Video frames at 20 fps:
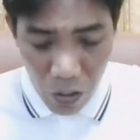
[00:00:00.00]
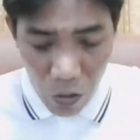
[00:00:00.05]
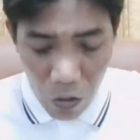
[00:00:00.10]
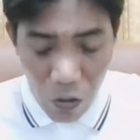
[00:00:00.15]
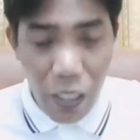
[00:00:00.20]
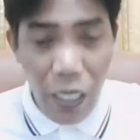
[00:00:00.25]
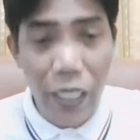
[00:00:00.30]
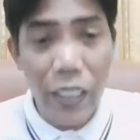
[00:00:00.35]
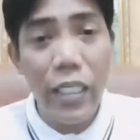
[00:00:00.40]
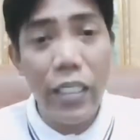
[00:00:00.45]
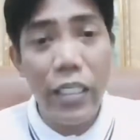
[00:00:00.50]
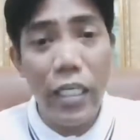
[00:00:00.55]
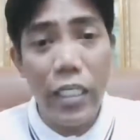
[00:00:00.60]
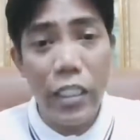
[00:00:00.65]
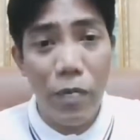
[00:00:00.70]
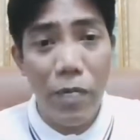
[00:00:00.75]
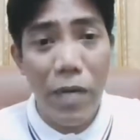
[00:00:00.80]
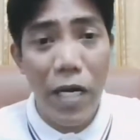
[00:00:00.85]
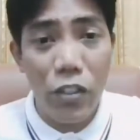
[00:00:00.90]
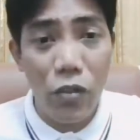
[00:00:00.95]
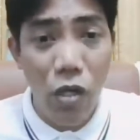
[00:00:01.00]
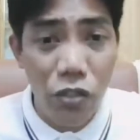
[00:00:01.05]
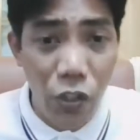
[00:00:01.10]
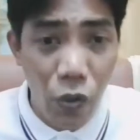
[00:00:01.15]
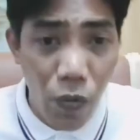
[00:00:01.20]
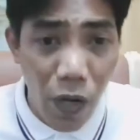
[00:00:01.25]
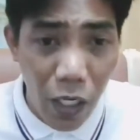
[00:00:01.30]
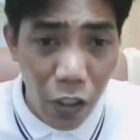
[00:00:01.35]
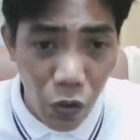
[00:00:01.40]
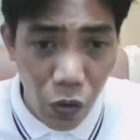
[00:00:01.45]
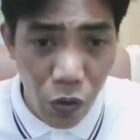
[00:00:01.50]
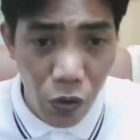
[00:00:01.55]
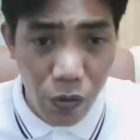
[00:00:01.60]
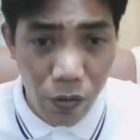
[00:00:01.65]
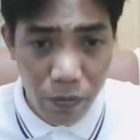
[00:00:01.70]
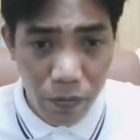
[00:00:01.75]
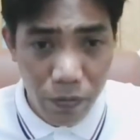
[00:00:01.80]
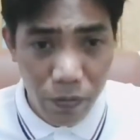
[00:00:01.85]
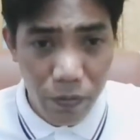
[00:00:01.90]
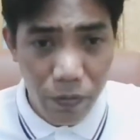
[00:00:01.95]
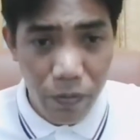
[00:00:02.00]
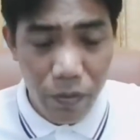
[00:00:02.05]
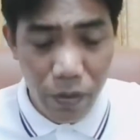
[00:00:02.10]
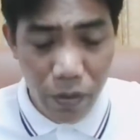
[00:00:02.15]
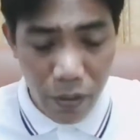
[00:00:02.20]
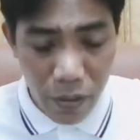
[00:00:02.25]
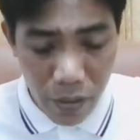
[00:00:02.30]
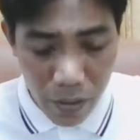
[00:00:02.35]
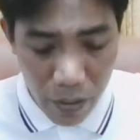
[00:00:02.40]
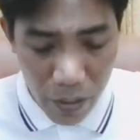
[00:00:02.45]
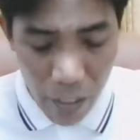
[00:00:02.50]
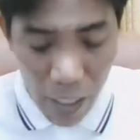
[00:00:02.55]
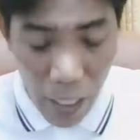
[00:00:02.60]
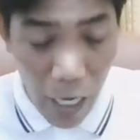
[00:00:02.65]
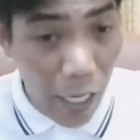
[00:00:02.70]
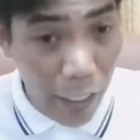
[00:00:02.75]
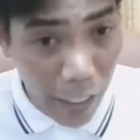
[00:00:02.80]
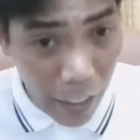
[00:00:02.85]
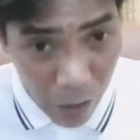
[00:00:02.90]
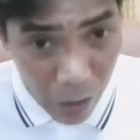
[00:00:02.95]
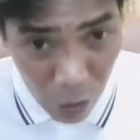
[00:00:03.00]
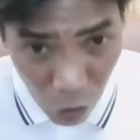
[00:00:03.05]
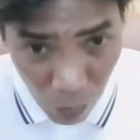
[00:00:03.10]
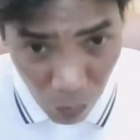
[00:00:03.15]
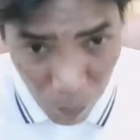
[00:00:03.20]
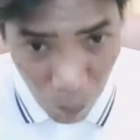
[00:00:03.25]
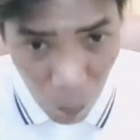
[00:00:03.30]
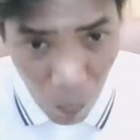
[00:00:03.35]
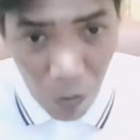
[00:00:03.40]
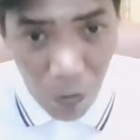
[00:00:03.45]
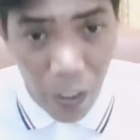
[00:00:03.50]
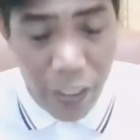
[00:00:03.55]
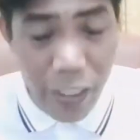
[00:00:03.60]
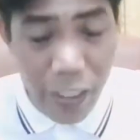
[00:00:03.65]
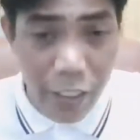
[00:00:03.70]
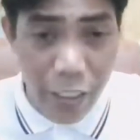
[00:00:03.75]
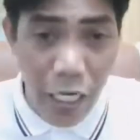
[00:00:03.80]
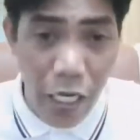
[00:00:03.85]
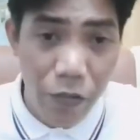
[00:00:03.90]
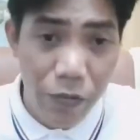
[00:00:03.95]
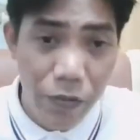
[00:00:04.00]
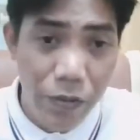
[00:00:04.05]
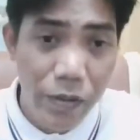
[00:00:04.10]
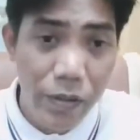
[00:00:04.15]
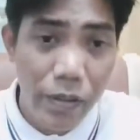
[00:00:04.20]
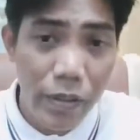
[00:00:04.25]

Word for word: All I did is, pumasok ako sa kwarto ko, nag, umupo ako, I sit down,